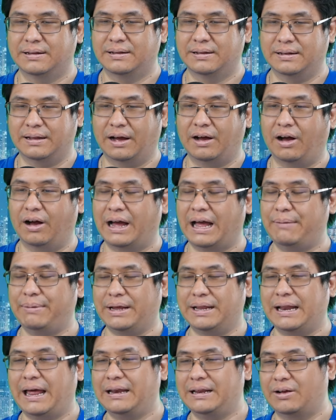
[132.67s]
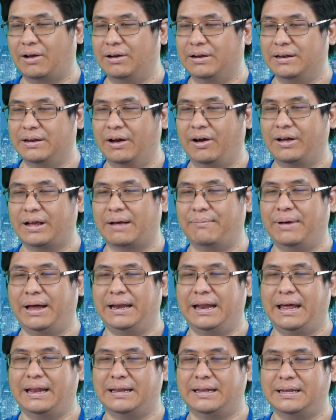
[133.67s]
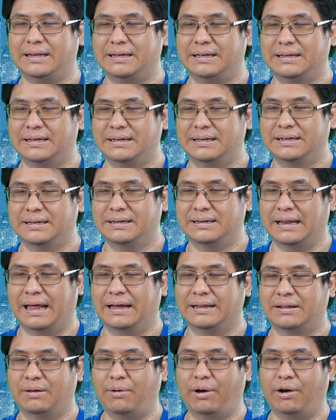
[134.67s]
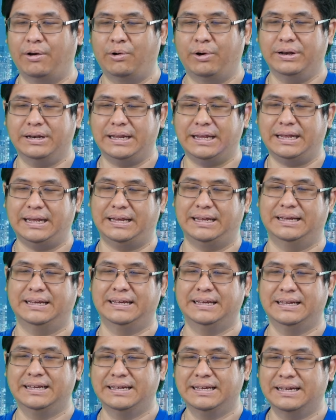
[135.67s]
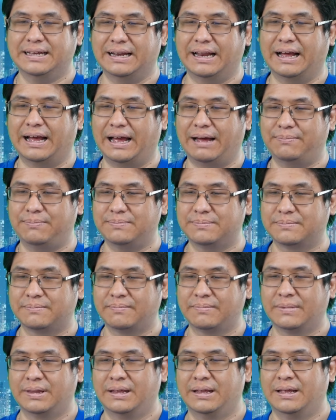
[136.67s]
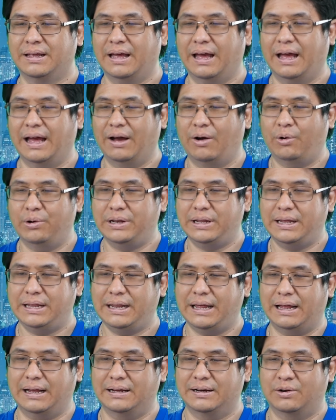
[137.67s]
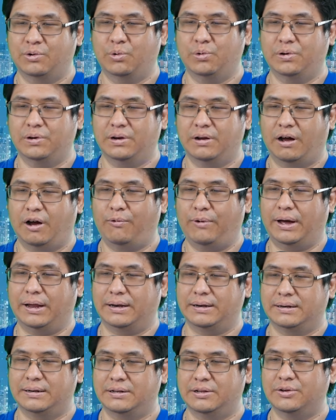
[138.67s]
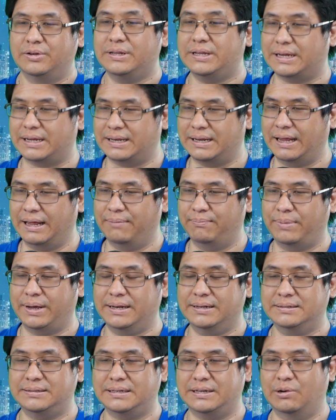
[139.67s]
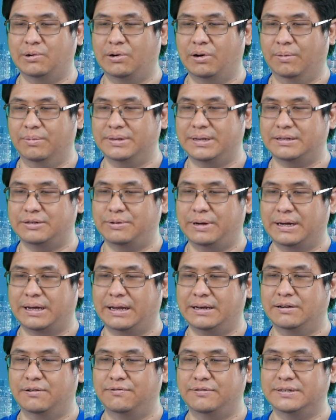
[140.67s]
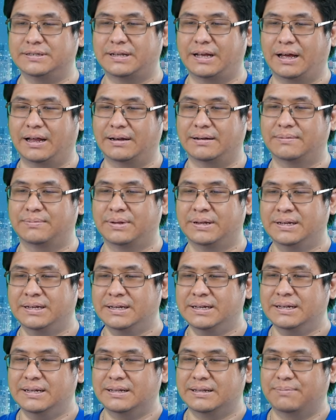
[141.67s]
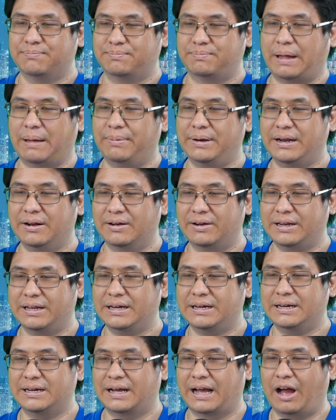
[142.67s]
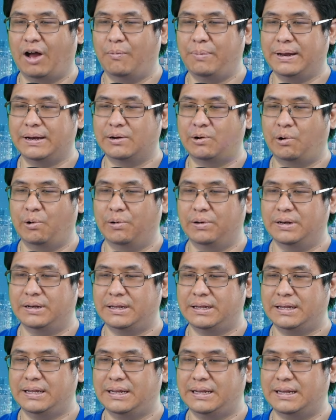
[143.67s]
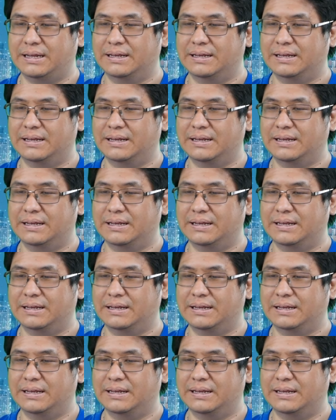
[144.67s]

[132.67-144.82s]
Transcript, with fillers: เดี๋ยวขอข้ามอีกหน้านึงก่อนเดี๋ยวค่อยกลับมาหน้านี้นะต้องบอกคนนี้นะครับคนนี้เนี่ยคุณ Howard Lutnick เนี่ยเป็น ซี อี โอ ของบริษัทชื่อว่า Cantor Fitzgerald แต่ประเด็นของคนนี้ก็คือเขาเป็นคนที่